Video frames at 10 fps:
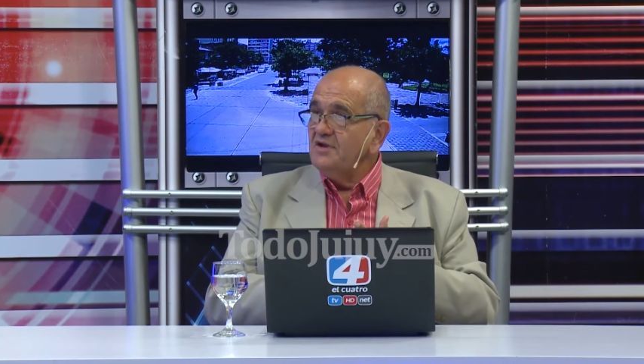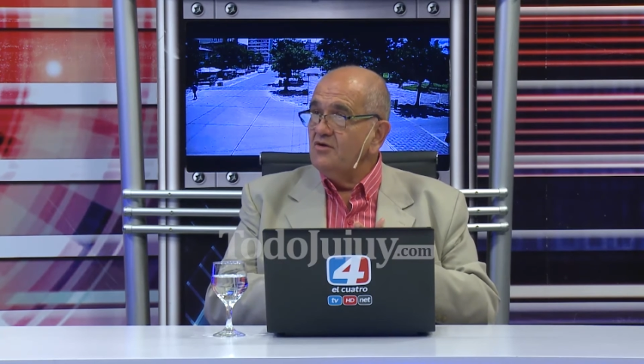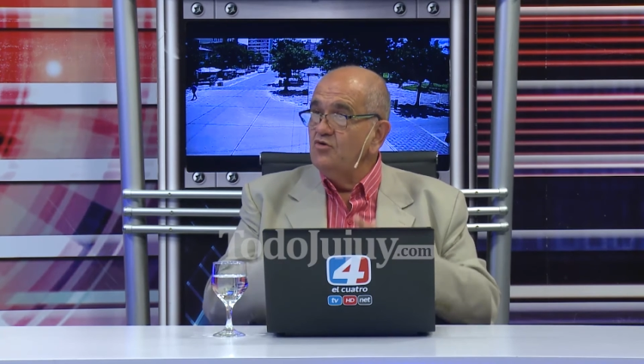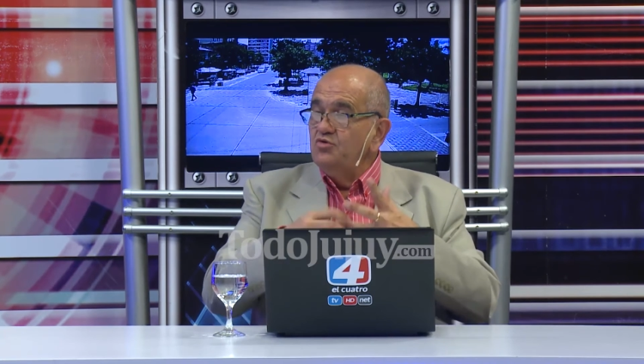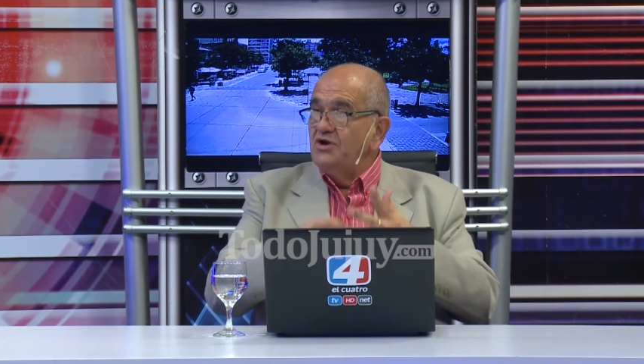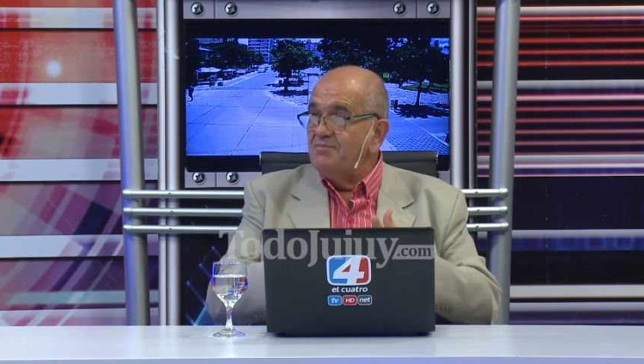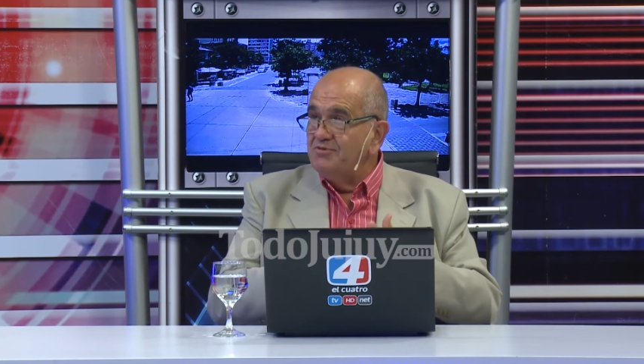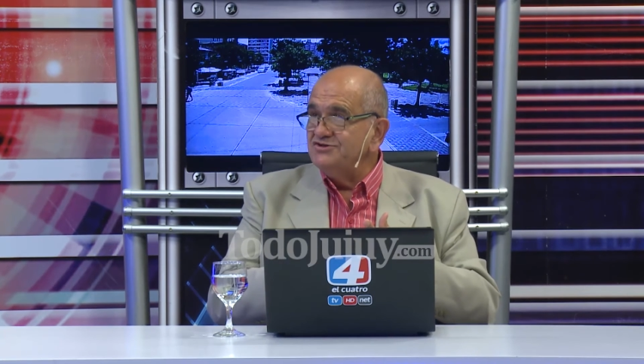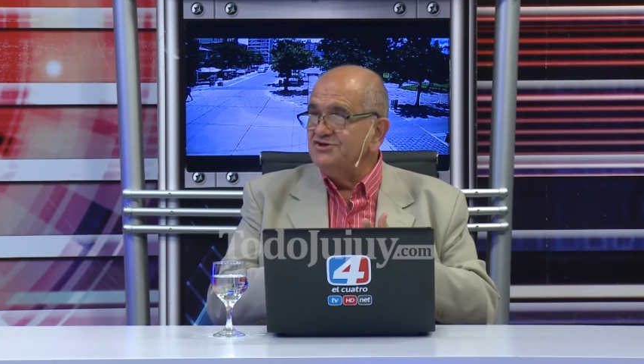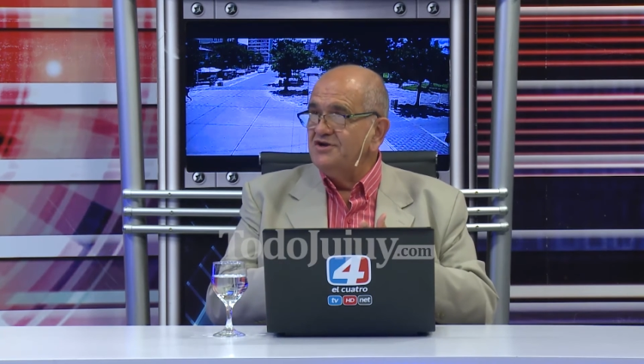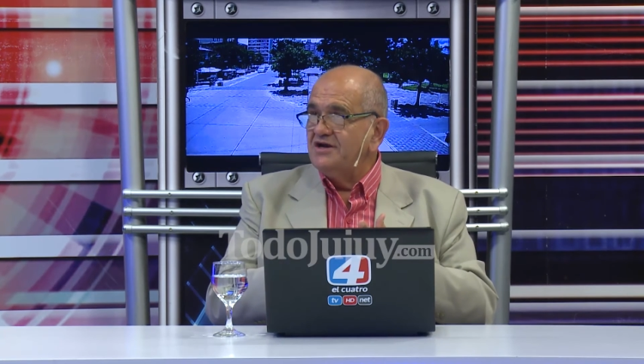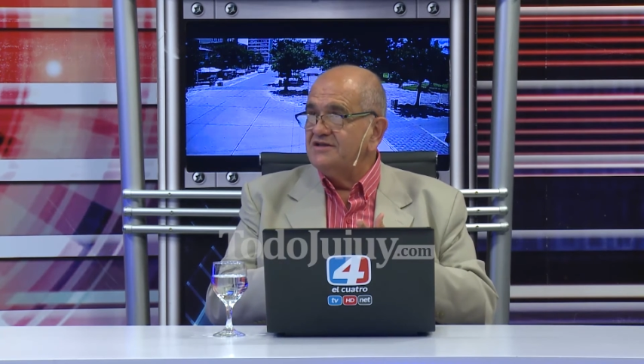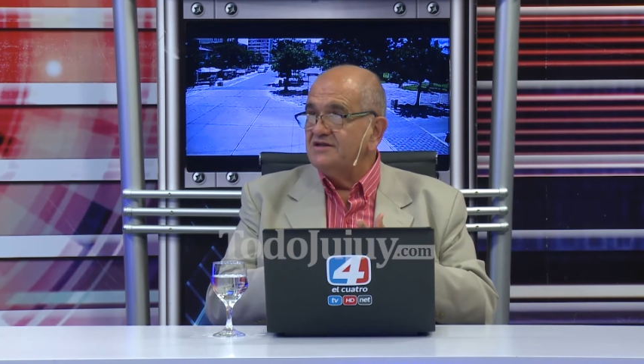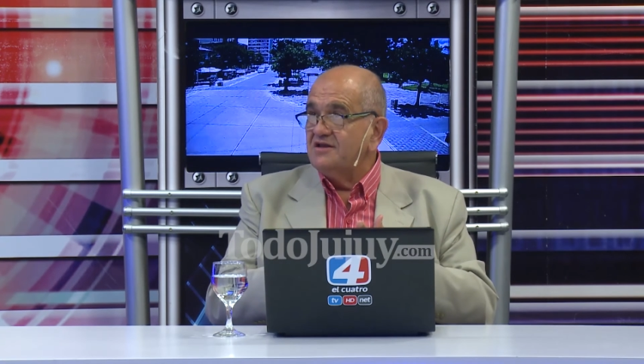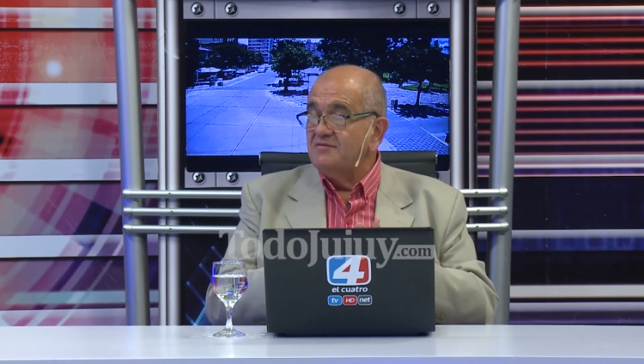hubo una explosión en
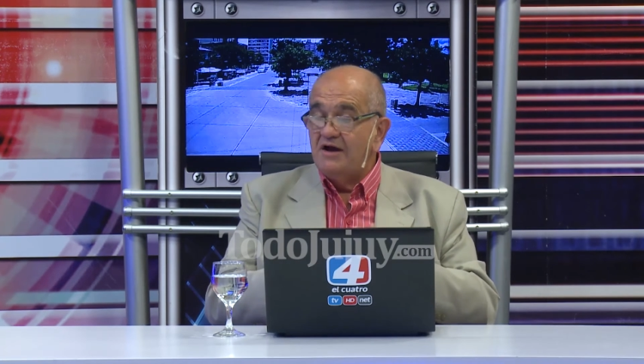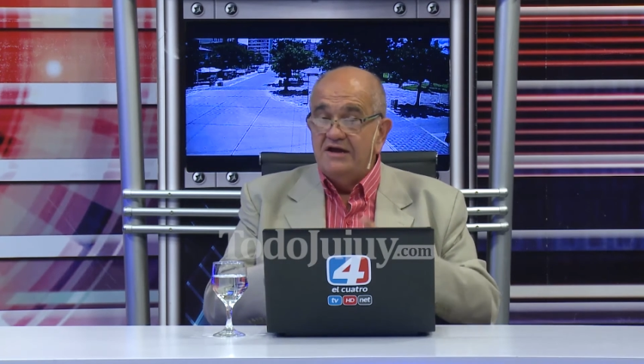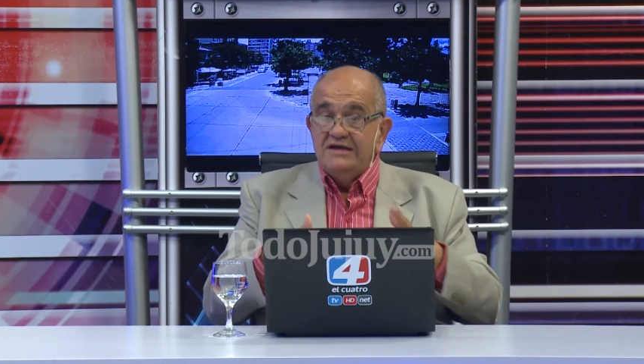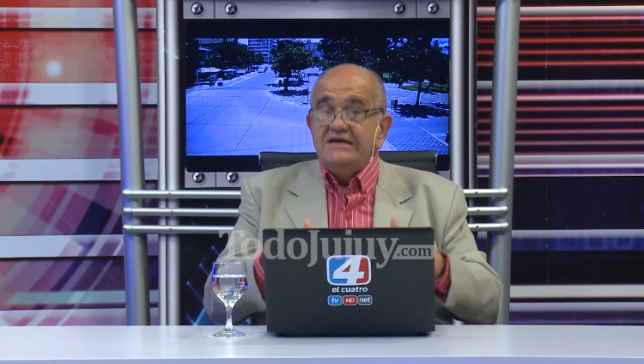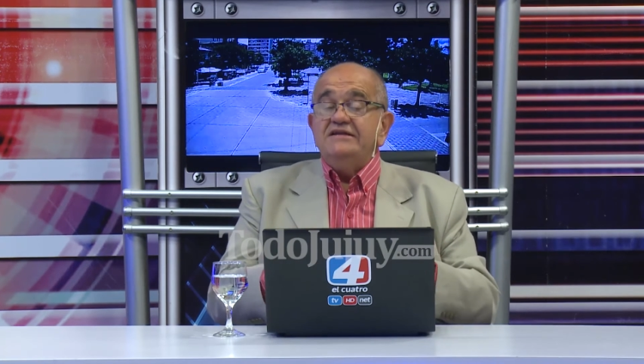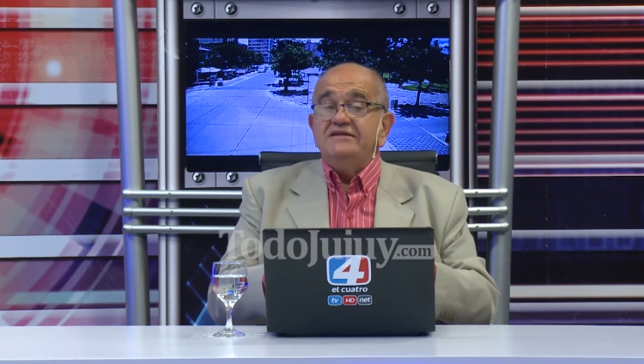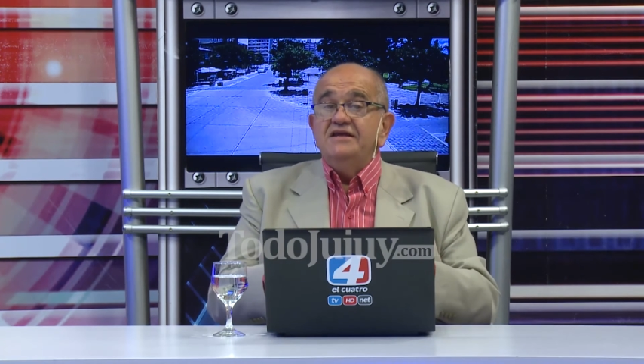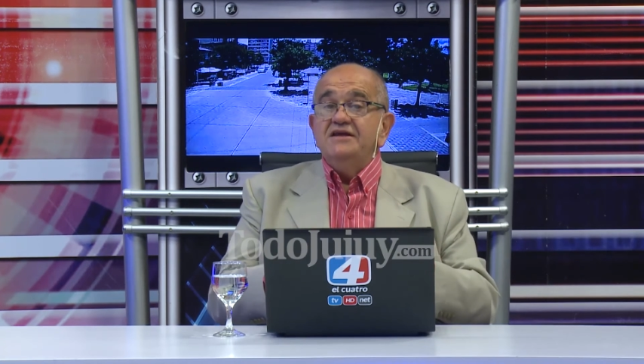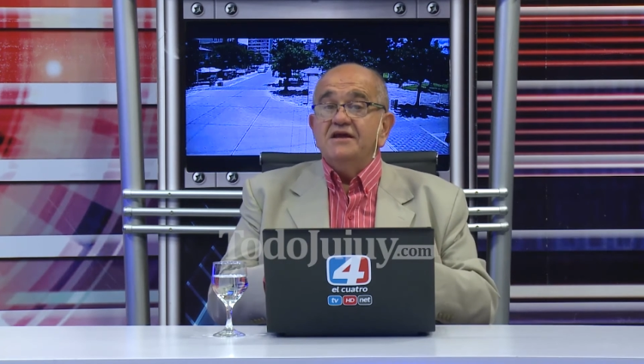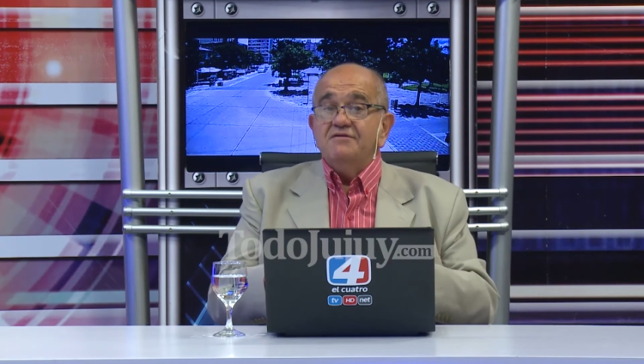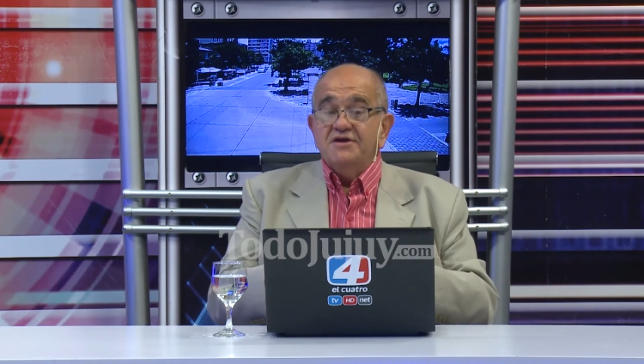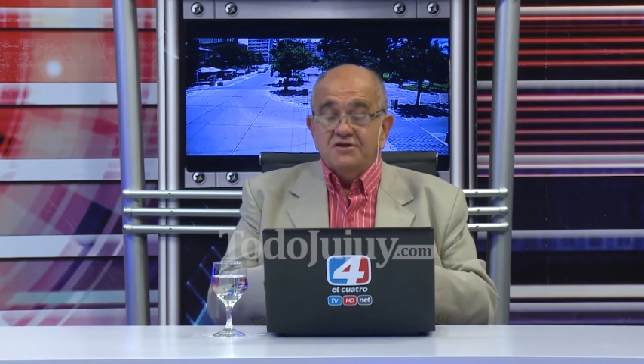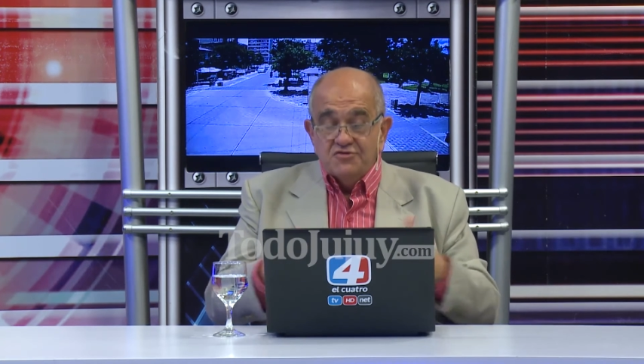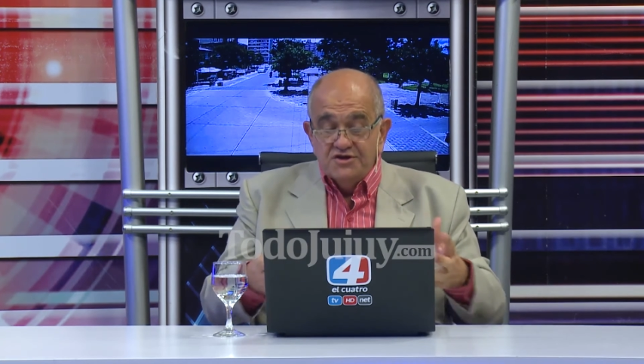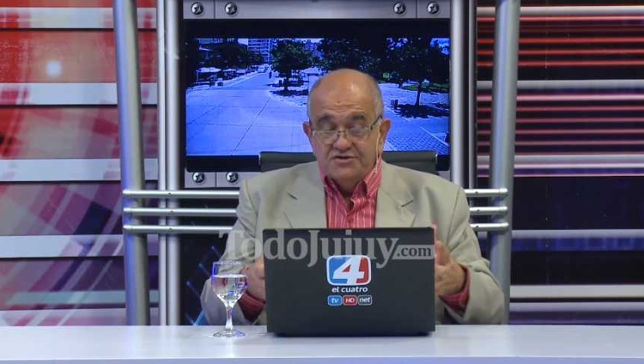este tema y tiene que ver
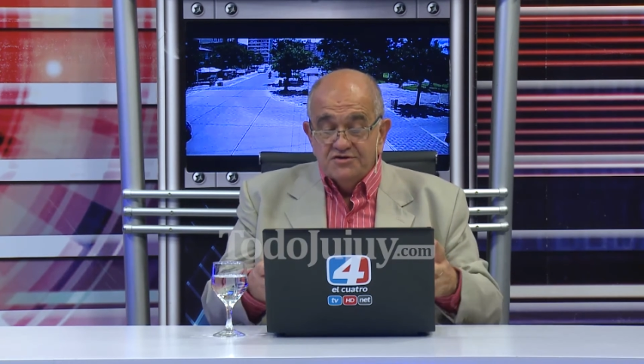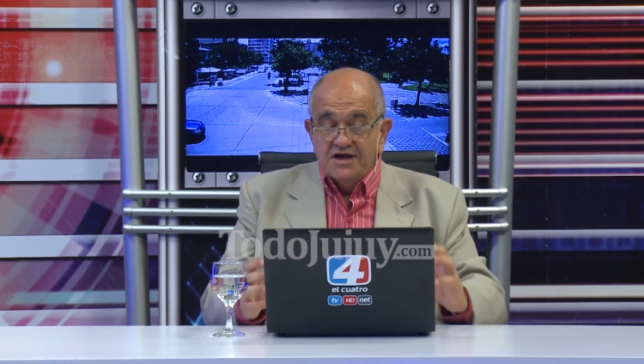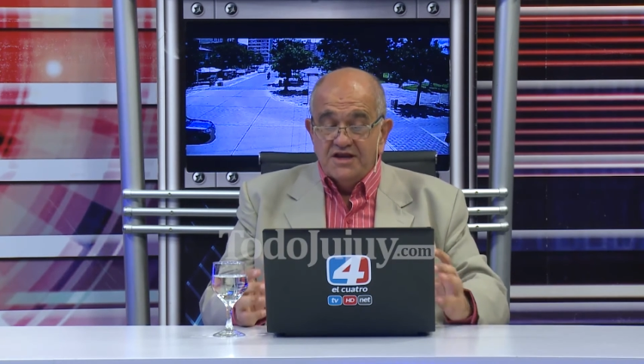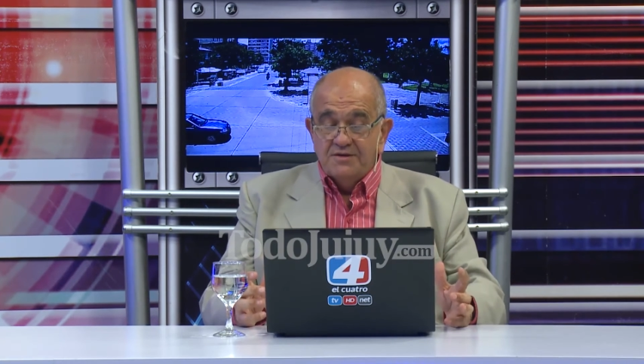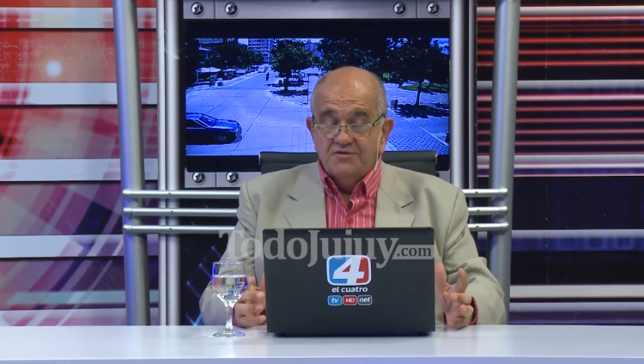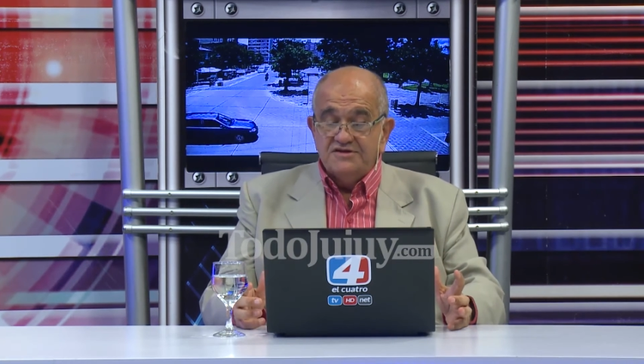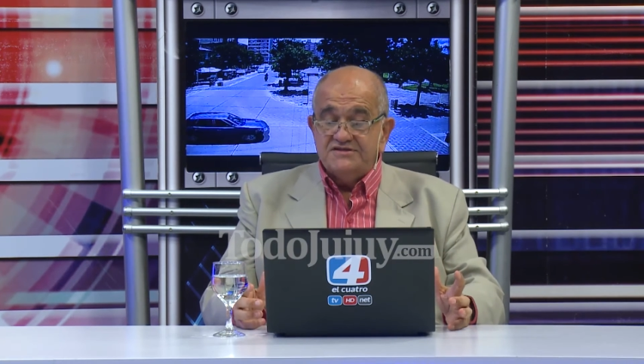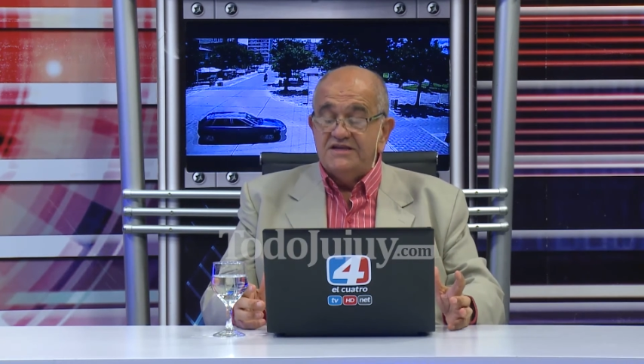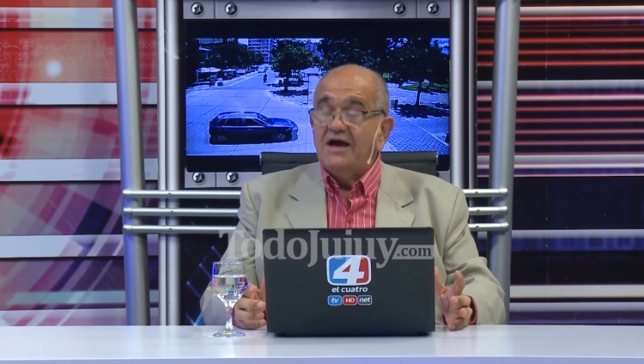con esto que queríamos decir.